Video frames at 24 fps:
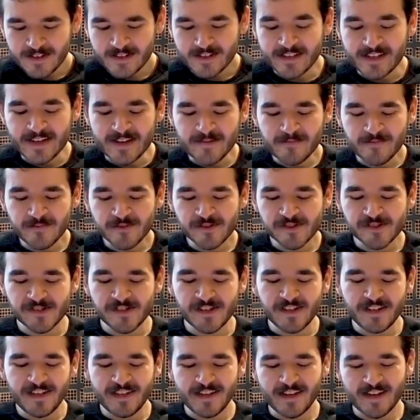Geben ist
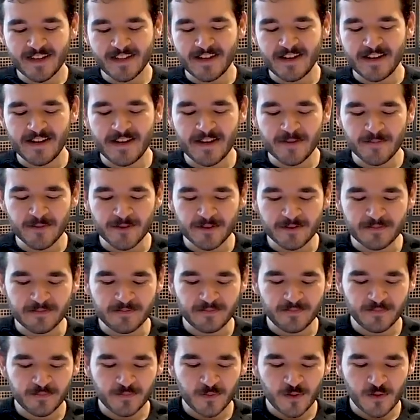seliger denn nehmen,
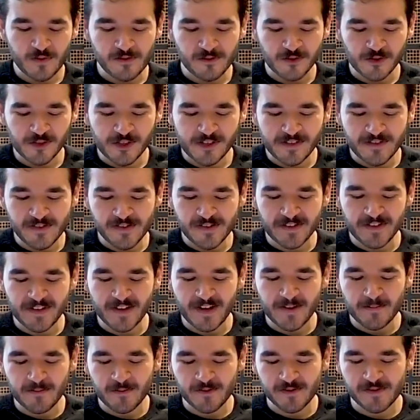so steht es in
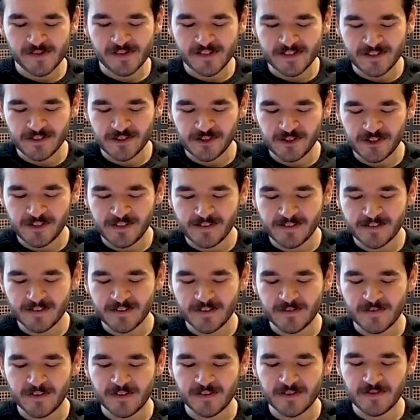der
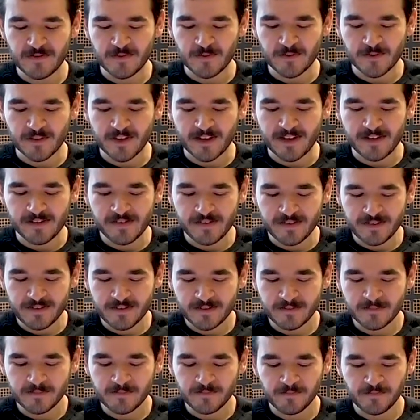Apostelgeschichte 2035.
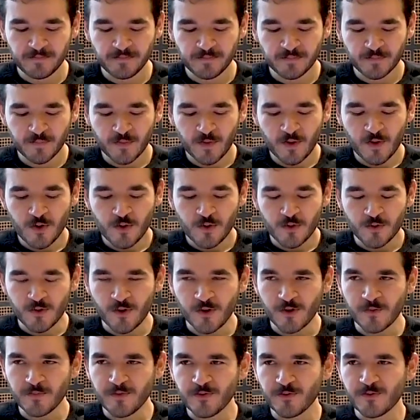Und
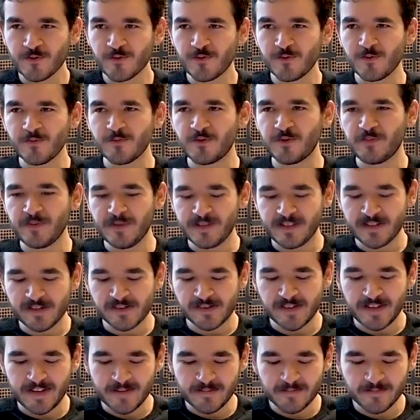auch im Judentum spielt
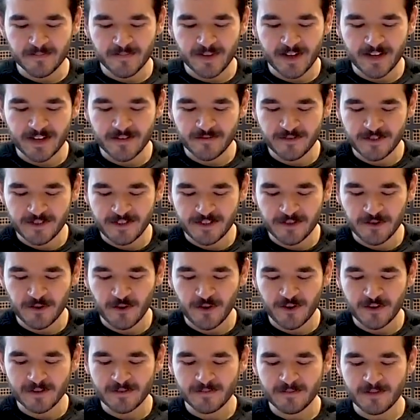das Geben eine wichtige
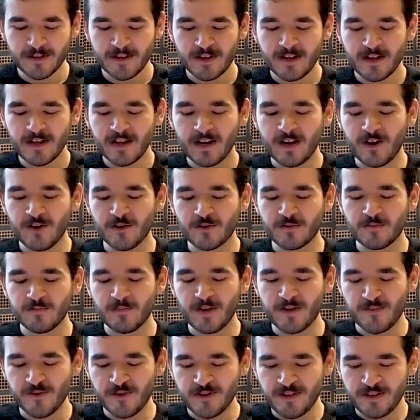Rolle. Laut
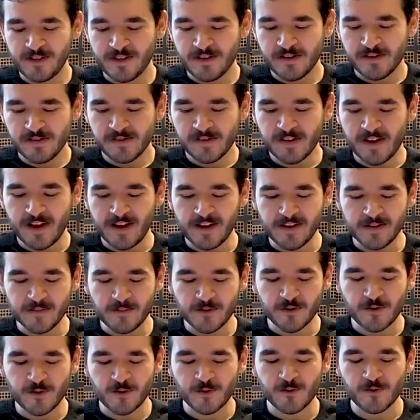Maimonides, einem
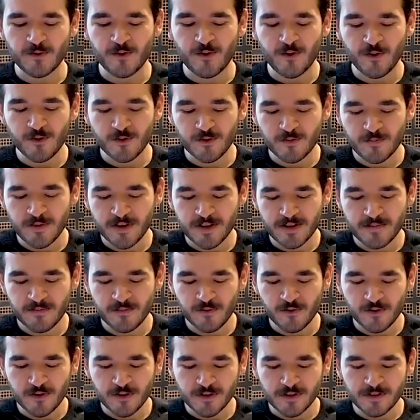in Cordoba
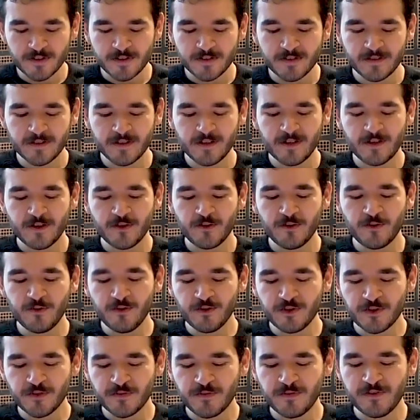geborenen
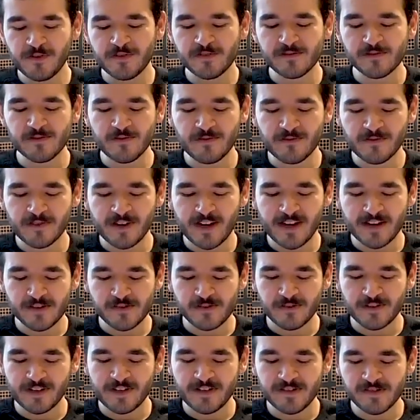jüdischen Philosophen,
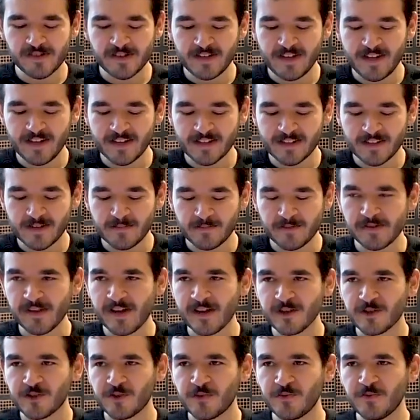Arzt und Rechtsgelehrten, gibt es
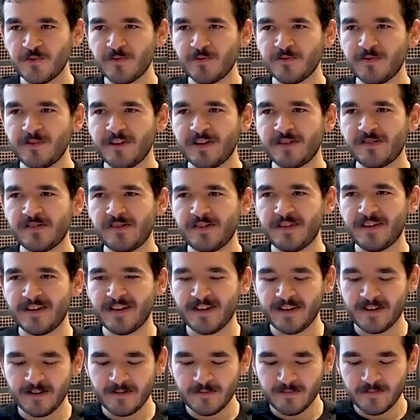acht Stufen der
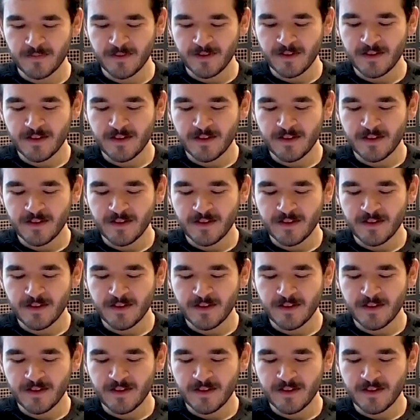Tzedaka,